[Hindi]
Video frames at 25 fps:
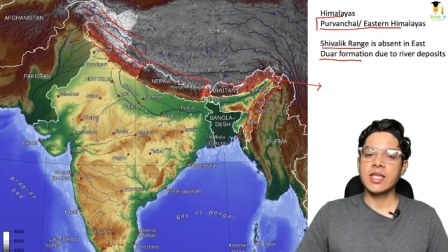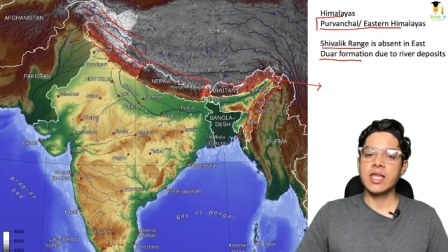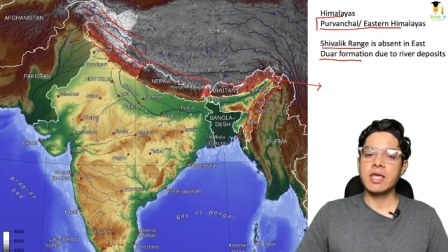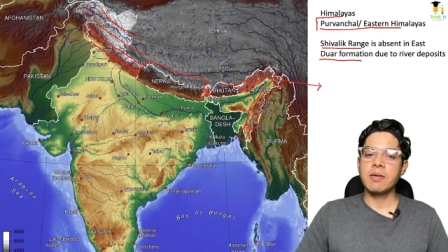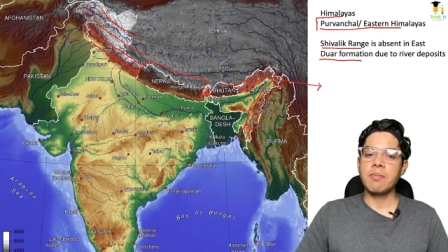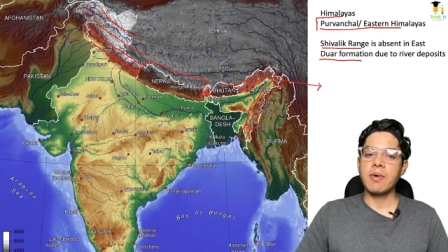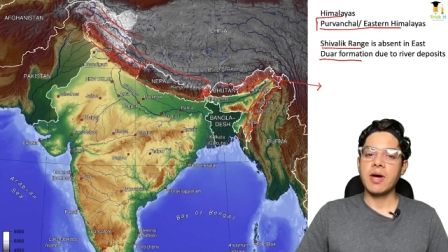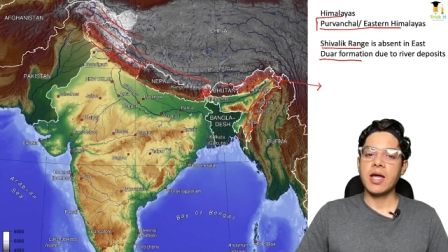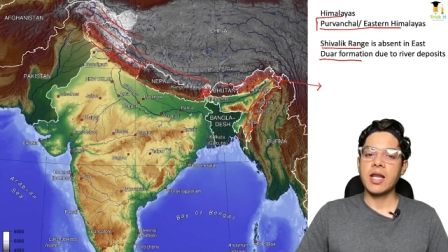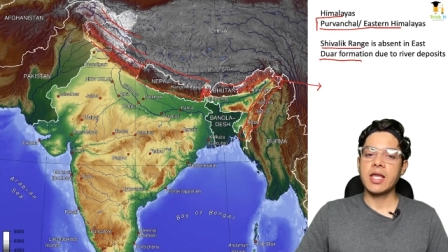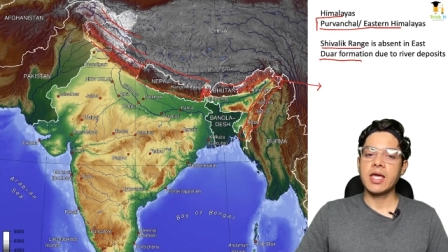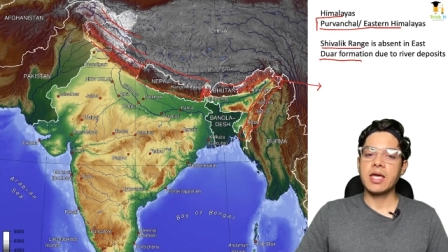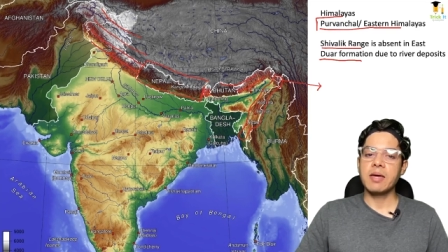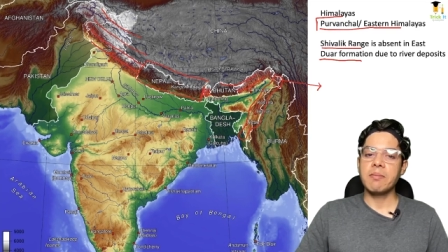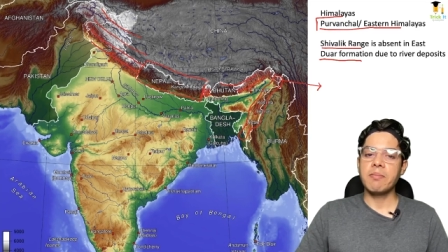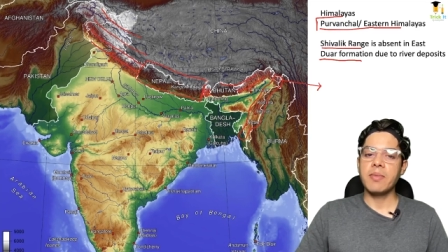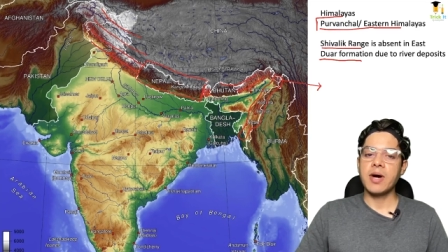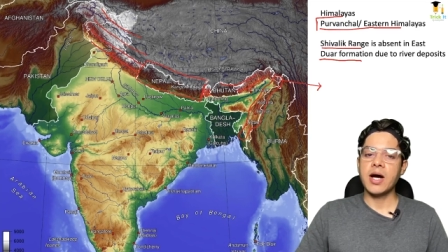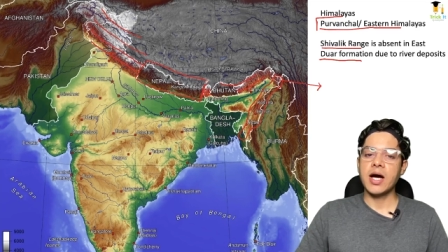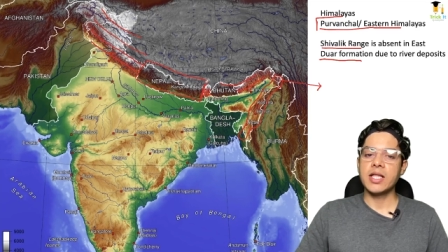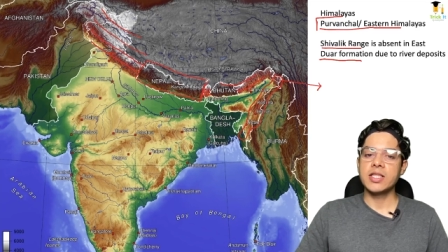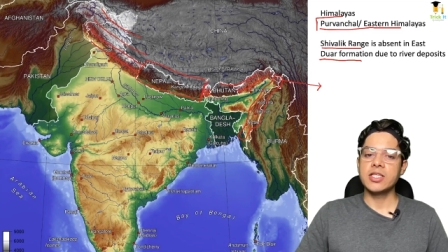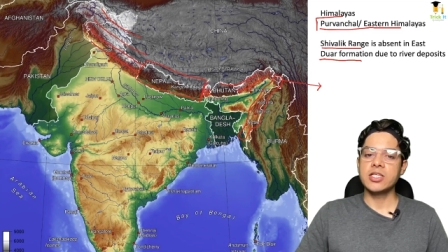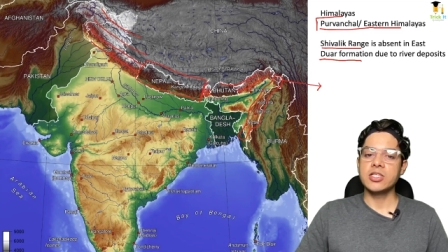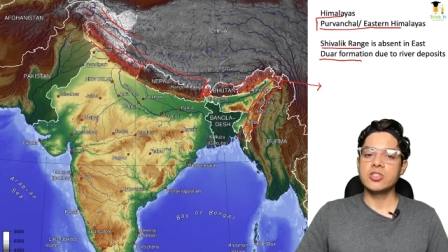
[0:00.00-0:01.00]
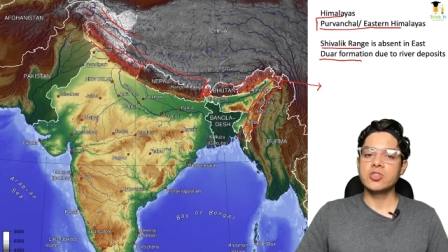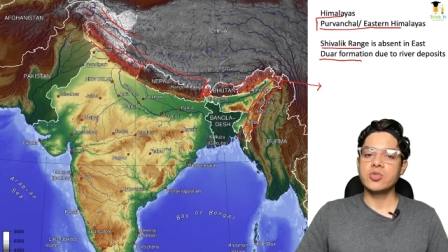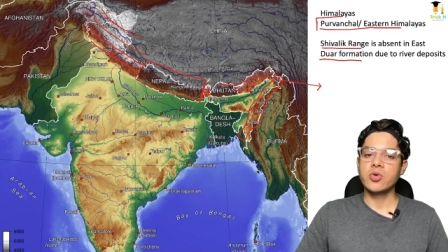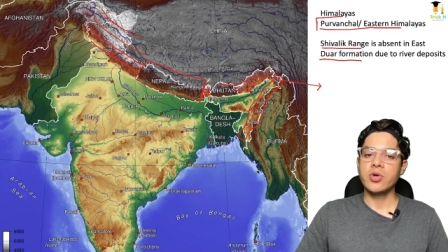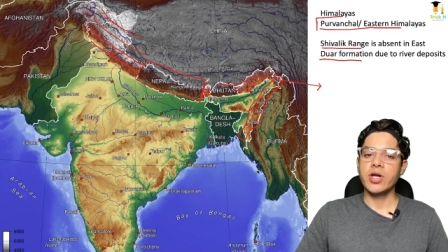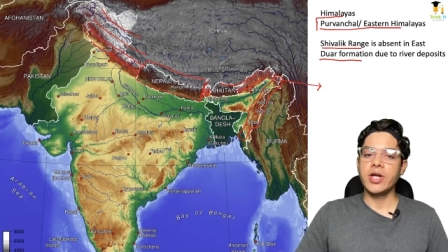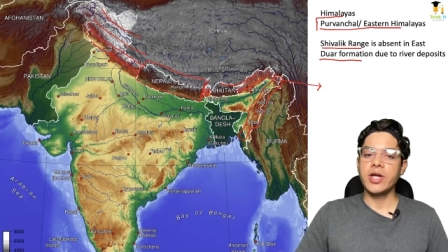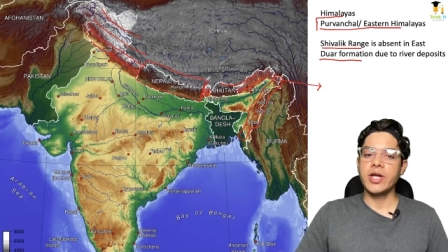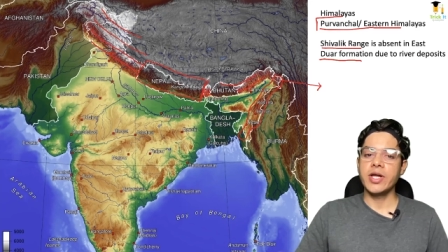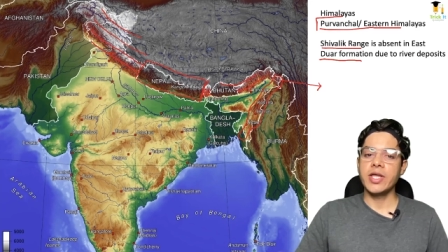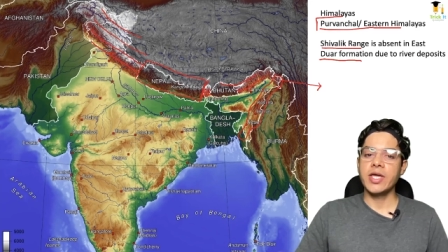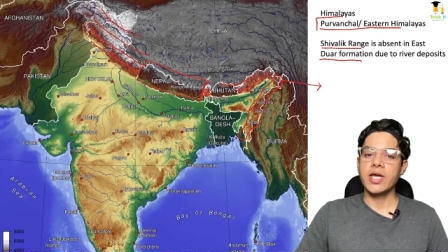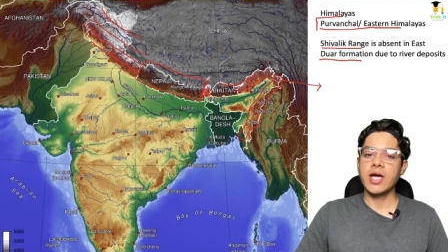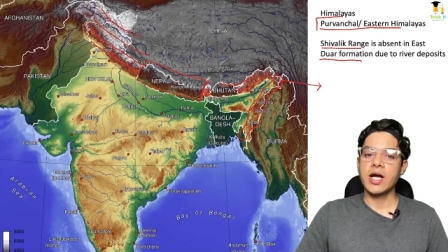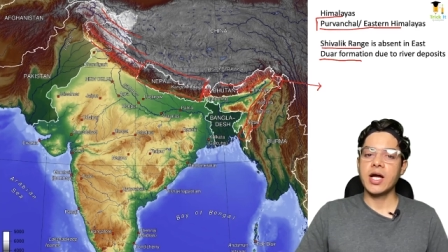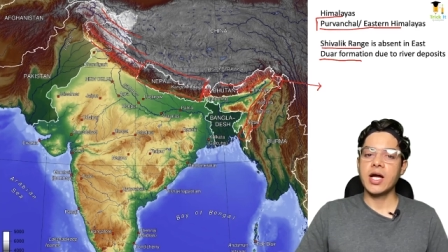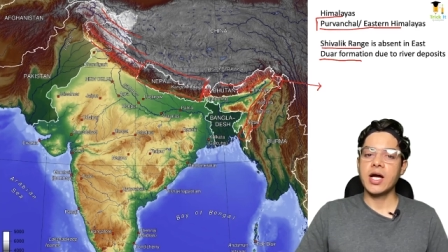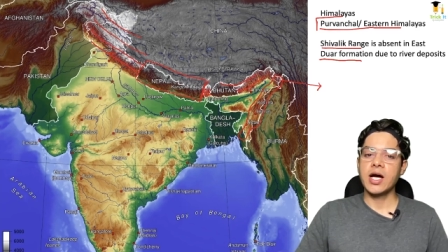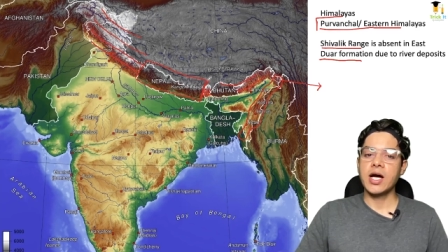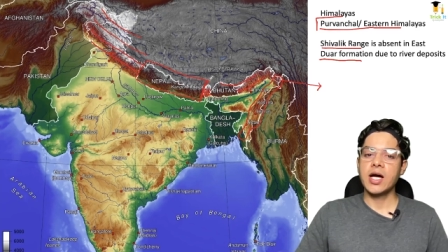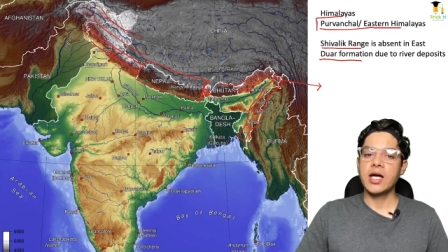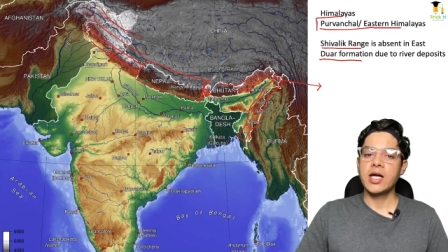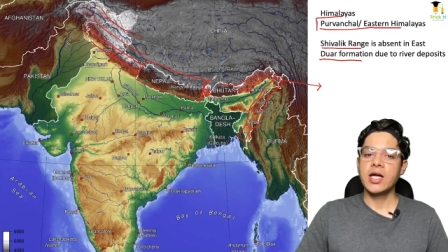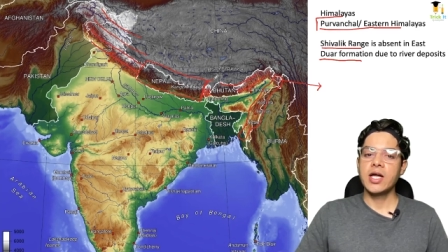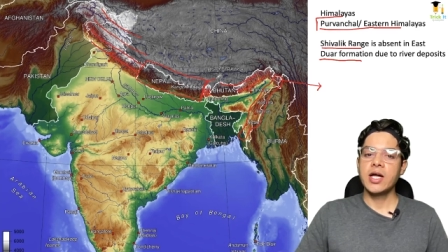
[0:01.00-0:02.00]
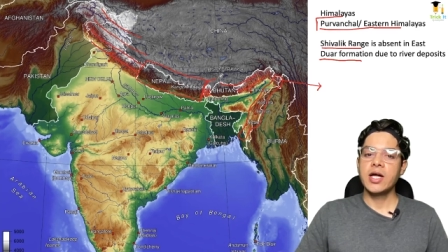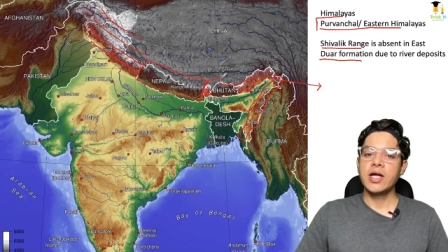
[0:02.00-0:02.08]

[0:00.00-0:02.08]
नेपाल के बाद जो इंडिया का